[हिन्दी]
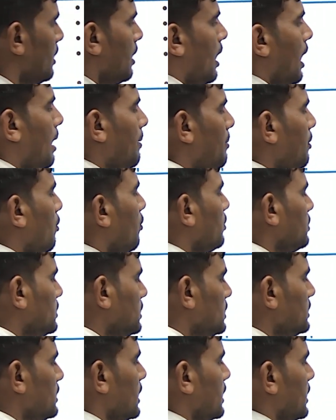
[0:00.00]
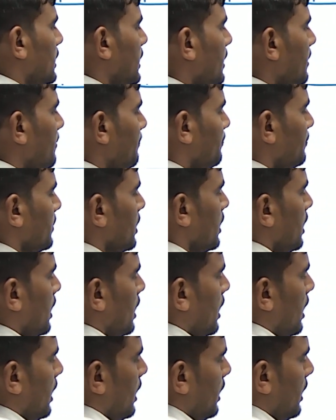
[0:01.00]
अब और चीज़ देखिए
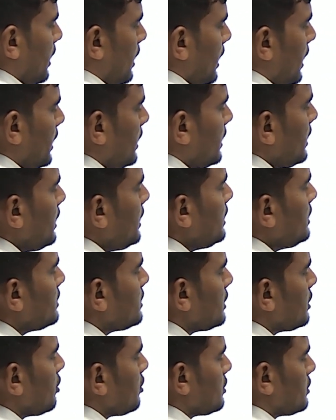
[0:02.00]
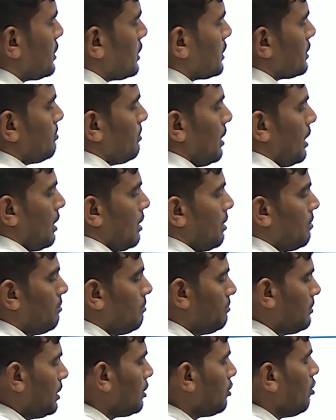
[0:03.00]
1806 में
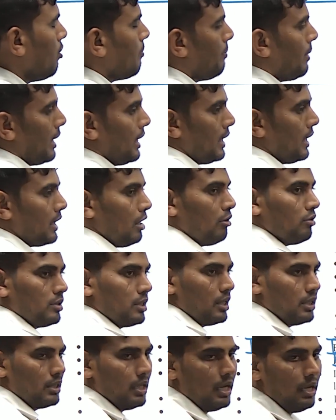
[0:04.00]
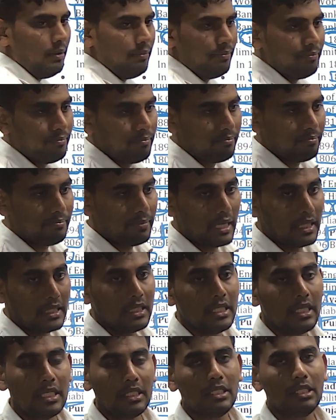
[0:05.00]
देखो पहले क्या होते थे
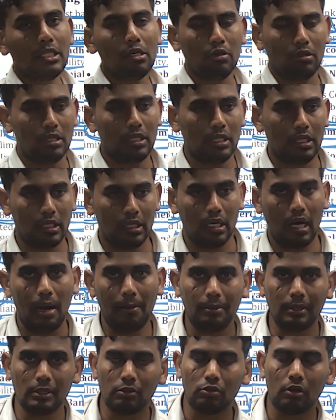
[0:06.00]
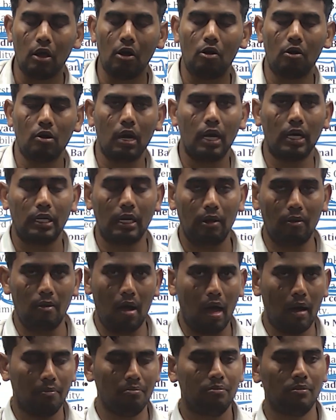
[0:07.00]
प्रेजिडेंसी होती थी आपने सुना होगा
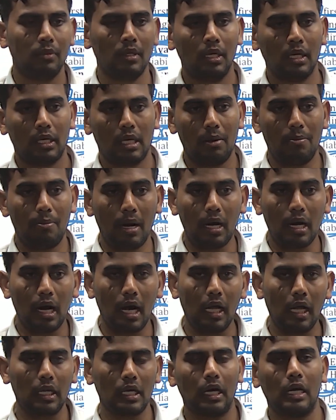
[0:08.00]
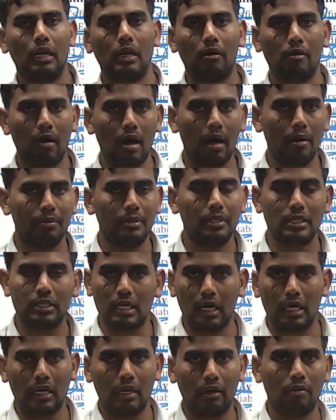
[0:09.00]
नवाब कि बंगाल का नवाब
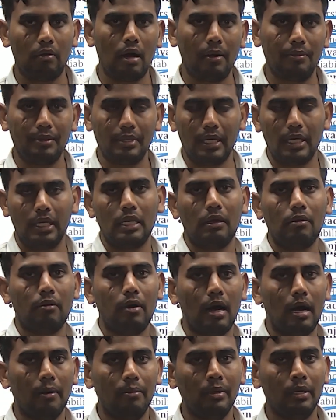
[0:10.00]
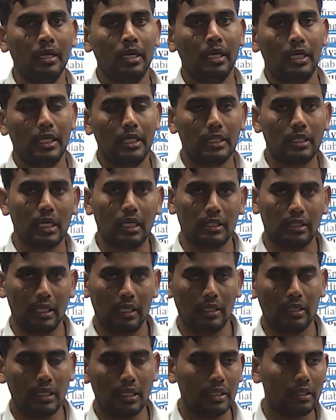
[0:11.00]
इसका नवाब ये नवाब इसका
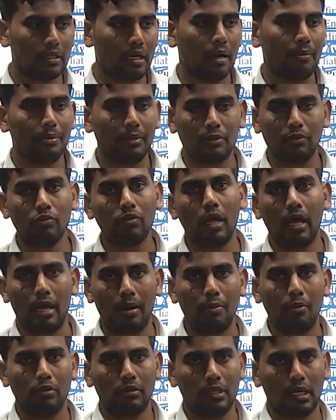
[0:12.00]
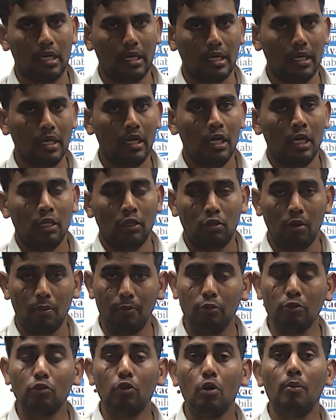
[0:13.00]
क्षेत्र इसका आपने सुना है बहुत सारे तो
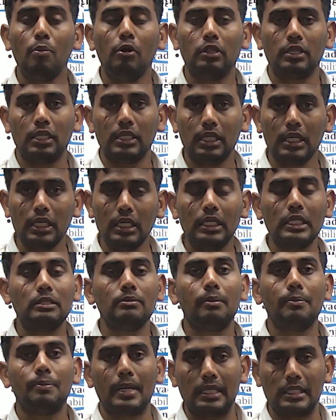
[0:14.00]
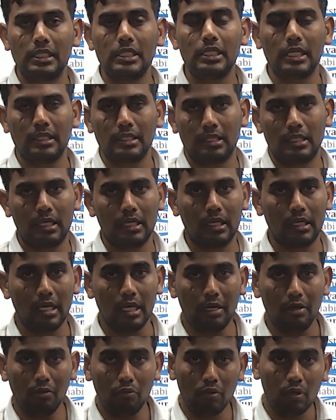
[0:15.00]
उनको बोलते थे इंग्लिश में प्रेजिडेंसी कि
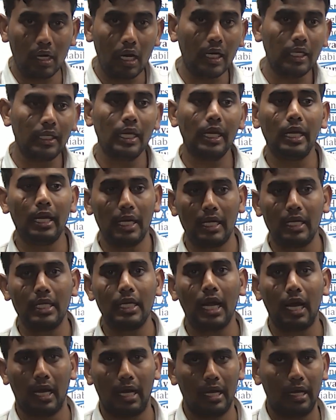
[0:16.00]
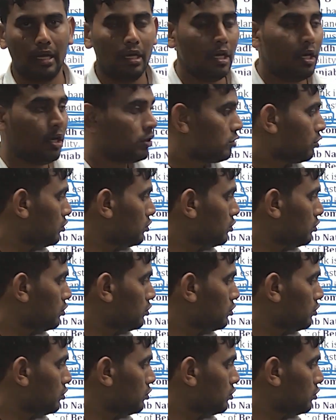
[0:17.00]
उनका ये एरिया है तो